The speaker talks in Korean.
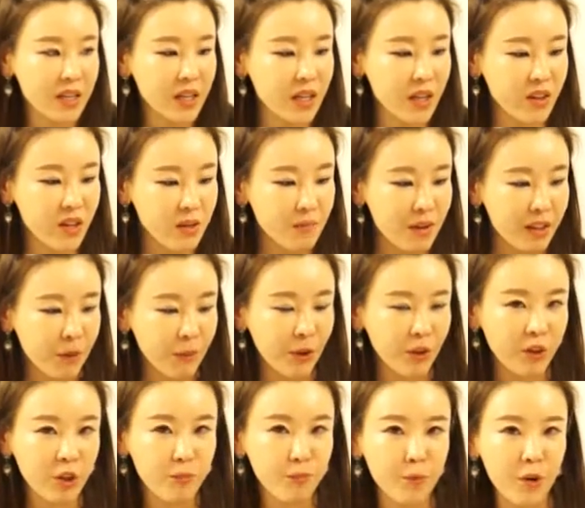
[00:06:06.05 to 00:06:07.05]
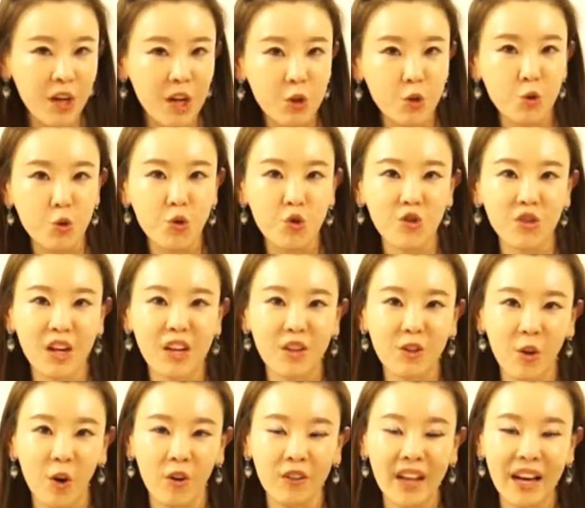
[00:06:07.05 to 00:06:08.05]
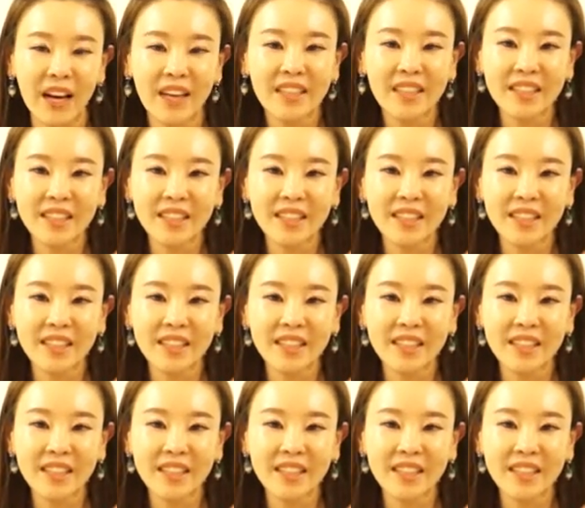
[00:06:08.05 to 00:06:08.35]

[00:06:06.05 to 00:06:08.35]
얘네들만의 막 특별한 주스가 있거나